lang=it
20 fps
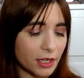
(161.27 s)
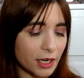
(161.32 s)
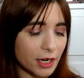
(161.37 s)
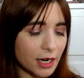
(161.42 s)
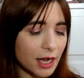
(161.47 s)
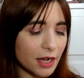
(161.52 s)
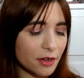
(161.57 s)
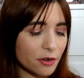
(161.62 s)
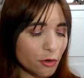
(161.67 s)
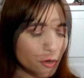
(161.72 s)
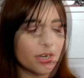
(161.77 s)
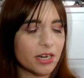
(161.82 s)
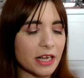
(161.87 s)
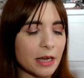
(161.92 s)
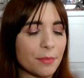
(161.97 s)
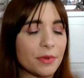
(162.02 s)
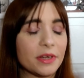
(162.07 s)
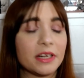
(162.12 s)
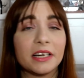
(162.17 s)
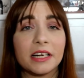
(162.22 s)
Mediterraneo per
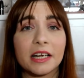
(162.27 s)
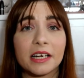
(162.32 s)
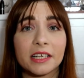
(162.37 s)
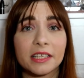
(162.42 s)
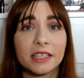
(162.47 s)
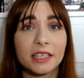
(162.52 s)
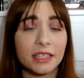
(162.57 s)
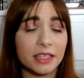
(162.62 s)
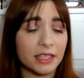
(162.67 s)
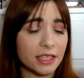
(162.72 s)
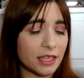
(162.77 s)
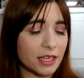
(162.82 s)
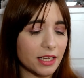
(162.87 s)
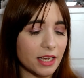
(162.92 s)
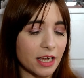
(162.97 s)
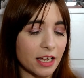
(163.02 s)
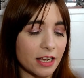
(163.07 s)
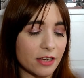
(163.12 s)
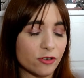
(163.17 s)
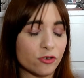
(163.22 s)
capelli
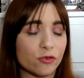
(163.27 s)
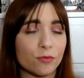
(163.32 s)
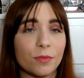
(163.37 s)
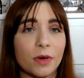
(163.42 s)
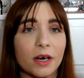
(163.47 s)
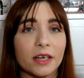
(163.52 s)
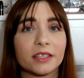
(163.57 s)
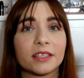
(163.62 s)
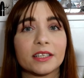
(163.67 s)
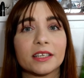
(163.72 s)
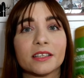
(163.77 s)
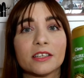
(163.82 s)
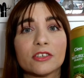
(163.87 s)
inariditi e sciupati